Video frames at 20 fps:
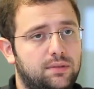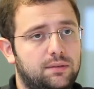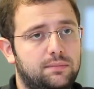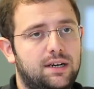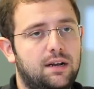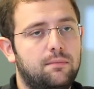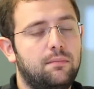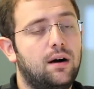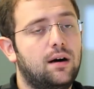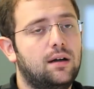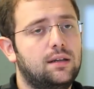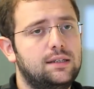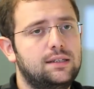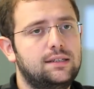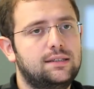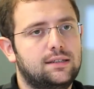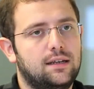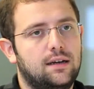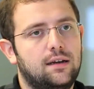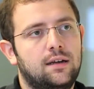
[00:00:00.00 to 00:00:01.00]
birbirine
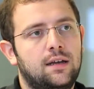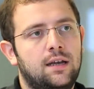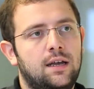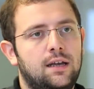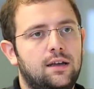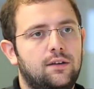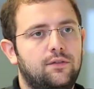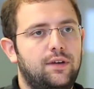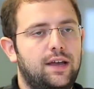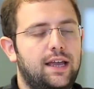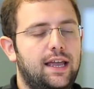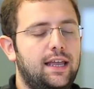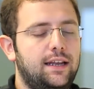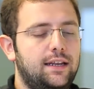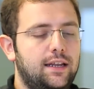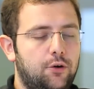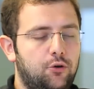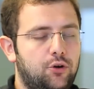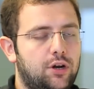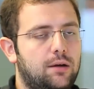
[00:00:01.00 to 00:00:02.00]
bağlıysa ve
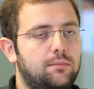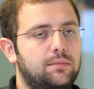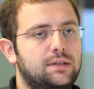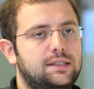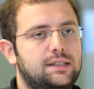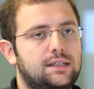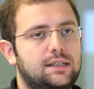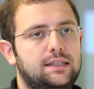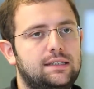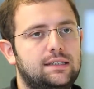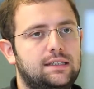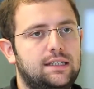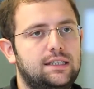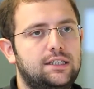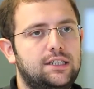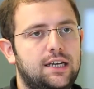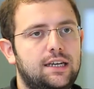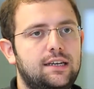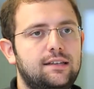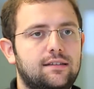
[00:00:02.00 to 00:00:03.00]
en önemlisi
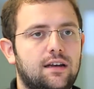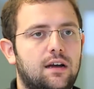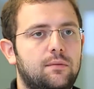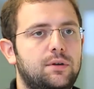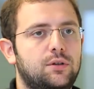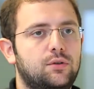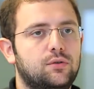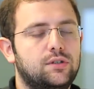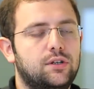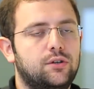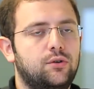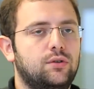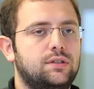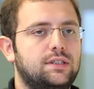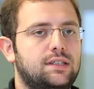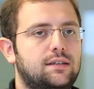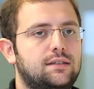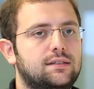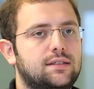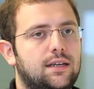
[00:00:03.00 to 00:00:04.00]
izleyiciye hitap ediyorsa
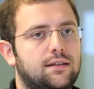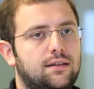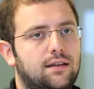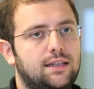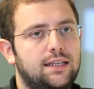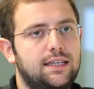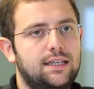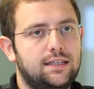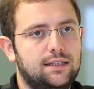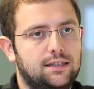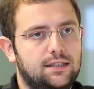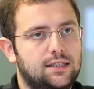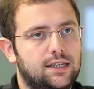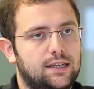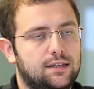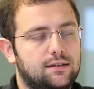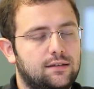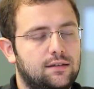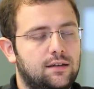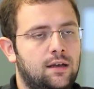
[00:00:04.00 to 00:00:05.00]
gösteriniz zaten iyi
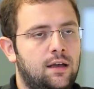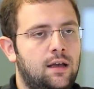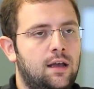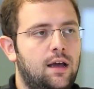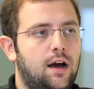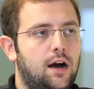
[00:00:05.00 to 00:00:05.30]
gidecektir.